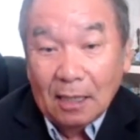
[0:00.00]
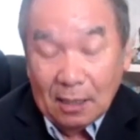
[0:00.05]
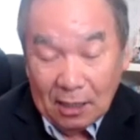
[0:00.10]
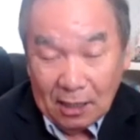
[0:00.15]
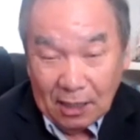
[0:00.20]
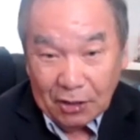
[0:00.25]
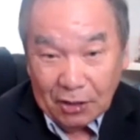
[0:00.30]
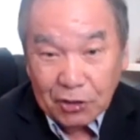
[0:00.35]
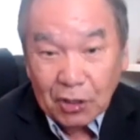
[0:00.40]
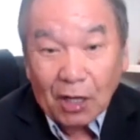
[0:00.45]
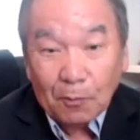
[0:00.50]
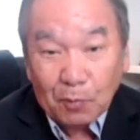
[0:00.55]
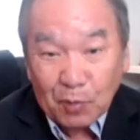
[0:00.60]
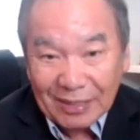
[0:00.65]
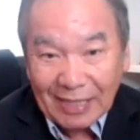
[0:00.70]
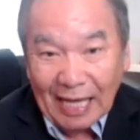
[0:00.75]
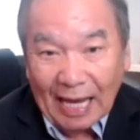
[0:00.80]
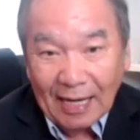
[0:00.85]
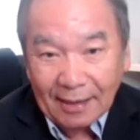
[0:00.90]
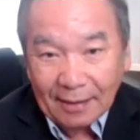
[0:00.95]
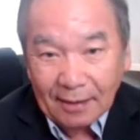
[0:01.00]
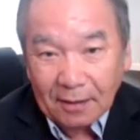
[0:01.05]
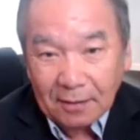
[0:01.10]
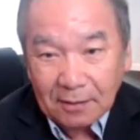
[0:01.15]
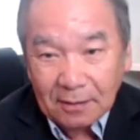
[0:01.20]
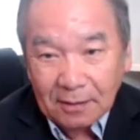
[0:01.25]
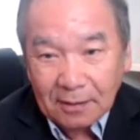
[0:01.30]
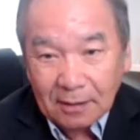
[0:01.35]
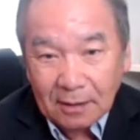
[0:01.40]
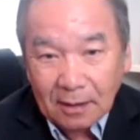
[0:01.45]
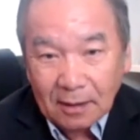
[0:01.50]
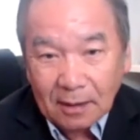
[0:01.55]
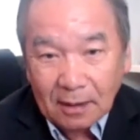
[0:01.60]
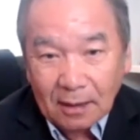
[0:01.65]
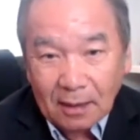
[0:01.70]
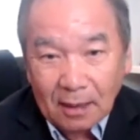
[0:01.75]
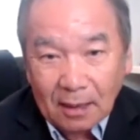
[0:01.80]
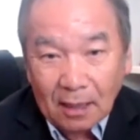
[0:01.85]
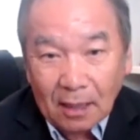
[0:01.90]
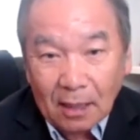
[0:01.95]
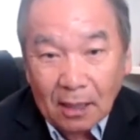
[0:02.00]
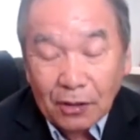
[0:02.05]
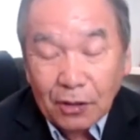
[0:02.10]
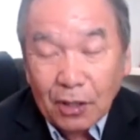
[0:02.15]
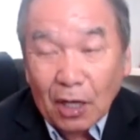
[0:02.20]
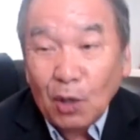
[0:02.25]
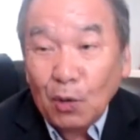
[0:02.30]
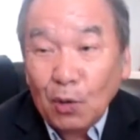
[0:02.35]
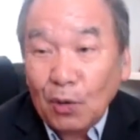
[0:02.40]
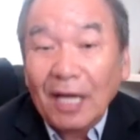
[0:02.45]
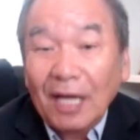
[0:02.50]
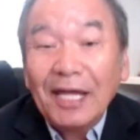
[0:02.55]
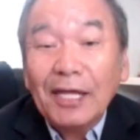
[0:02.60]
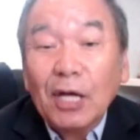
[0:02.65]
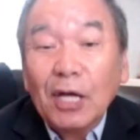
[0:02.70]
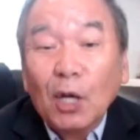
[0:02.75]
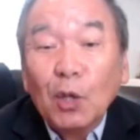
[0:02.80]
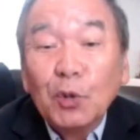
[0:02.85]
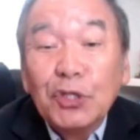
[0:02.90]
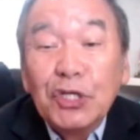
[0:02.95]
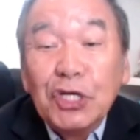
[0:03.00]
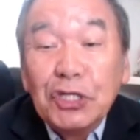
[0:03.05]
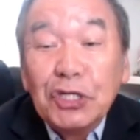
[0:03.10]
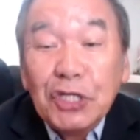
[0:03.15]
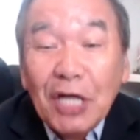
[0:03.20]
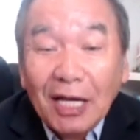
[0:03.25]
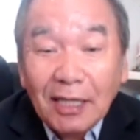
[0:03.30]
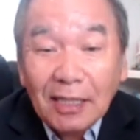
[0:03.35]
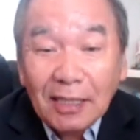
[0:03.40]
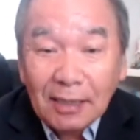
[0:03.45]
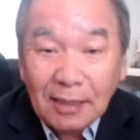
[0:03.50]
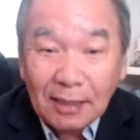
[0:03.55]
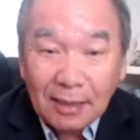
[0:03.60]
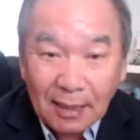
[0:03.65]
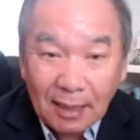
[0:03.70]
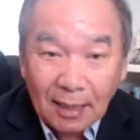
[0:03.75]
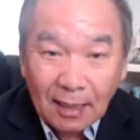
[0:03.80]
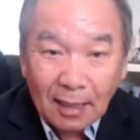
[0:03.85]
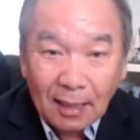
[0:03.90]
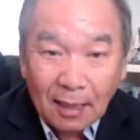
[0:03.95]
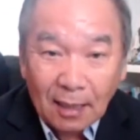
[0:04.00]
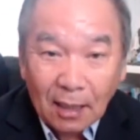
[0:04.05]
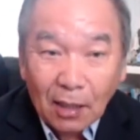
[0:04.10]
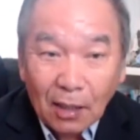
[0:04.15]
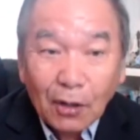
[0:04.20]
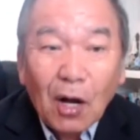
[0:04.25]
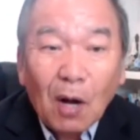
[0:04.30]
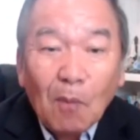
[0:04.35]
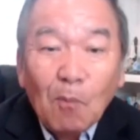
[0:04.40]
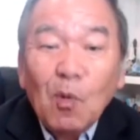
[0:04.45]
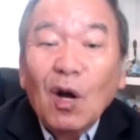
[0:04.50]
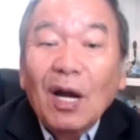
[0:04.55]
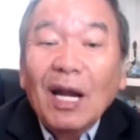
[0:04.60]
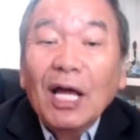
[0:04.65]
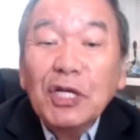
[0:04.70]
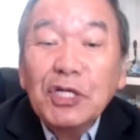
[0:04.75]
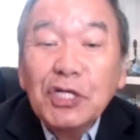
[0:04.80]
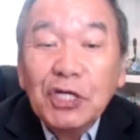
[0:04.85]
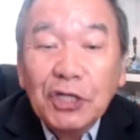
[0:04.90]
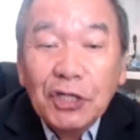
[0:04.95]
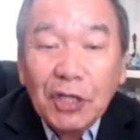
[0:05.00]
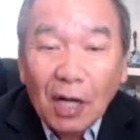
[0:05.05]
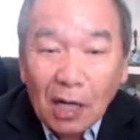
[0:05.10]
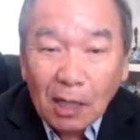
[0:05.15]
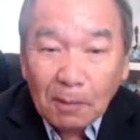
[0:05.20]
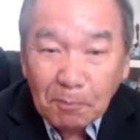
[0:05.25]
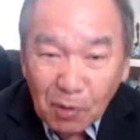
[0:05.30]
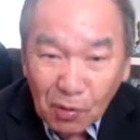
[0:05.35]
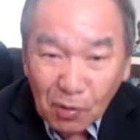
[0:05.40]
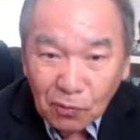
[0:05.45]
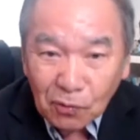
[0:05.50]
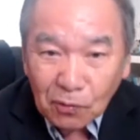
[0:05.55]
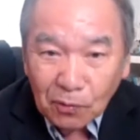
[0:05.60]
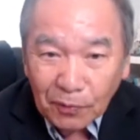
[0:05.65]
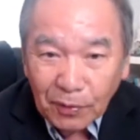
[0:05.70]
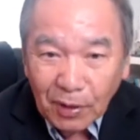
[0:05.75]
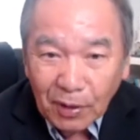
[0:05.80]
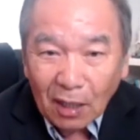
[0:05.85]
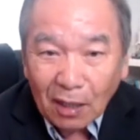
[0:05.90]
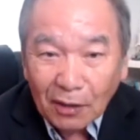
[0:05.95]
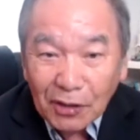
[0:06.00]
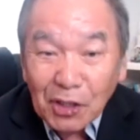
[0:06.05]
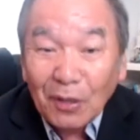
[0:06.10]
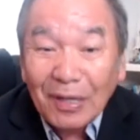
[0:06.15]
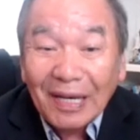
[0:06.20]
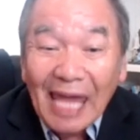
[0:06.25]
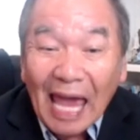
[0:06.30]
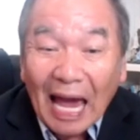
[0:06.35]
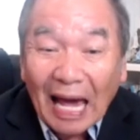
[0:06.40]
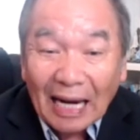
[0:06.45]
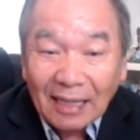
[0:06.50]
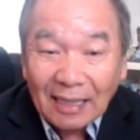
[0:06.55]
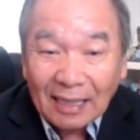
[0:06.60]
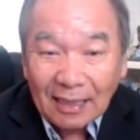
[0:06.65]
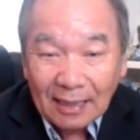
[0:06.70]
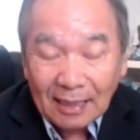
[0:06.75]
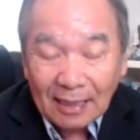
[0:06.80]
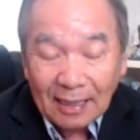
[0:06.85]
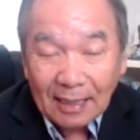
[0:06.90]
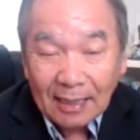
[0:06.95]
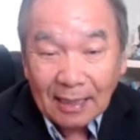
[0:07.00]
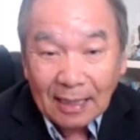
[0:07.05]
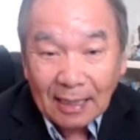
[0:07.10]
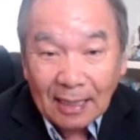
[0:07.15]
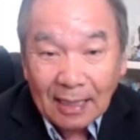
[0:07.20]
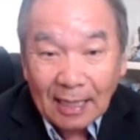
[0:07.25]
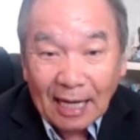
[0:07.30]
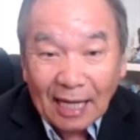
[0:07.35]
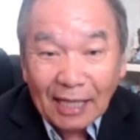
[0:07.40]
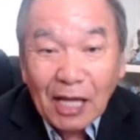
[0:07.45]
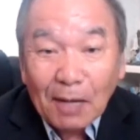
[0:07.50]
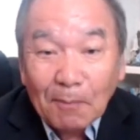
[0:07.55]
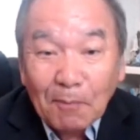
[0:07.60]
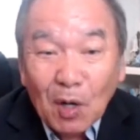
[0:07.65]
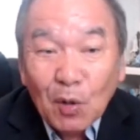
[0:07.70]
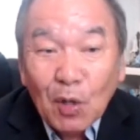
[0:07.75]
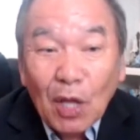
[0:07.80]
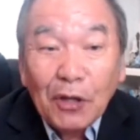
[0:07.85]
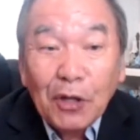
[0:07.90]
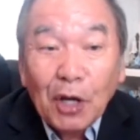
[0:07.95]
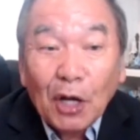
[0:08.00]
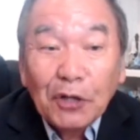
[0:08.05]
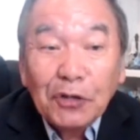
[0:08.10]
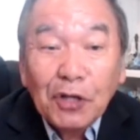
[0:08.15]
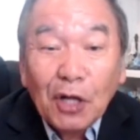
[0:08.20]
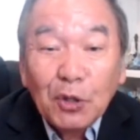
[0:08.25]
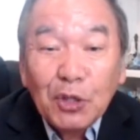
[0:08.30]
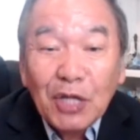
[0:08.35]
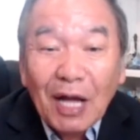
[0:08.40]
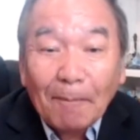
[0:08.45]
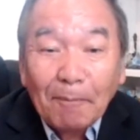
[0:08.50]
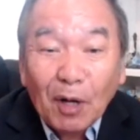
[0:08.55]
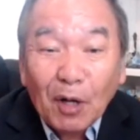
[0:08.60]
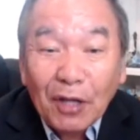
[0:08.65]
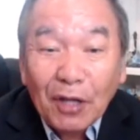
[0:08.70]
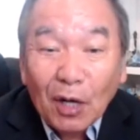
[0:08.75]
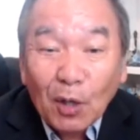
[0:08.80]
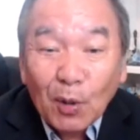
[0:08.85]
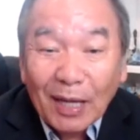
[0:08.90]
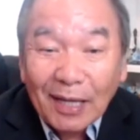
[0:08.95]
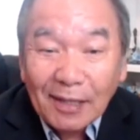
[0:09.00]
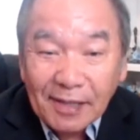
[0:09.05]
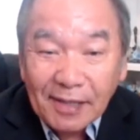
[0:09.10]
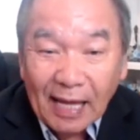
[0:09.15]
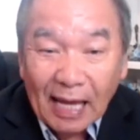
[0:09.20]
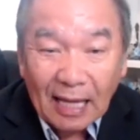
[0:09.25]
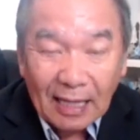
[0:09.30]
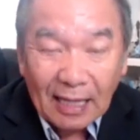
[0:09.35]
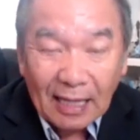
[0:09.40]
này sẽ được bộ xa lên thôi cho lũ này cho lũ chỉ tranh có mua đã chỉ cho là pru cho là yun yan hai tiền mong giờ cho dâu chập lời nhau đồ ấy xí